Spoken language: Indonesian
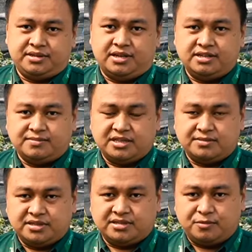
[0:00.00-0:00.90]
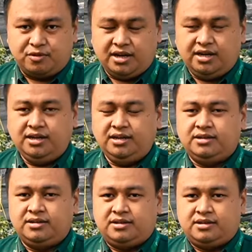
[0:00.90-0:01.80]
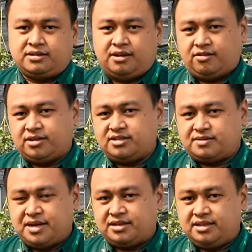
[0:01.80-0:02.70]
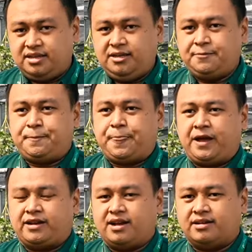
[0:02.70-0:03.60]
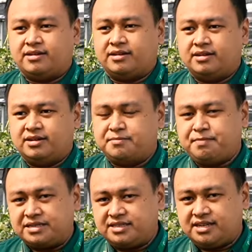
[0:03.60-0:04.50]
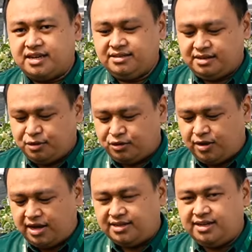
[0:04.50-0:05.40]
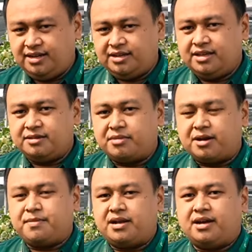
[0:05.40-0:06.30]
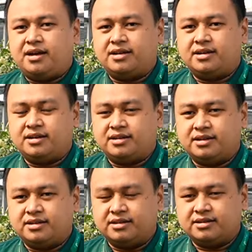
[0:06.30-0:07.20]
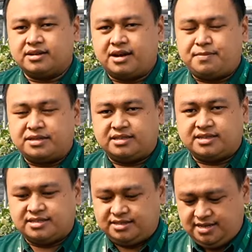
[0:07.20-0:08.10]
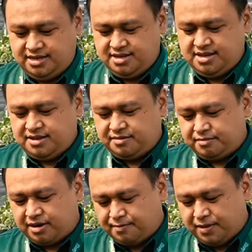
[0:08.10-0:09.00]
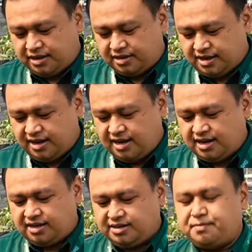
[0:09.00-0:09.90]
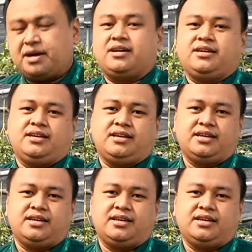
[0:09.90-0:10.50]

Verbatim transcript: Jadi teman-teman semua tolong dicermati dan e, pastikan kebutuhannya berapa kapasitasnya, berapa liter yang akan dipakai.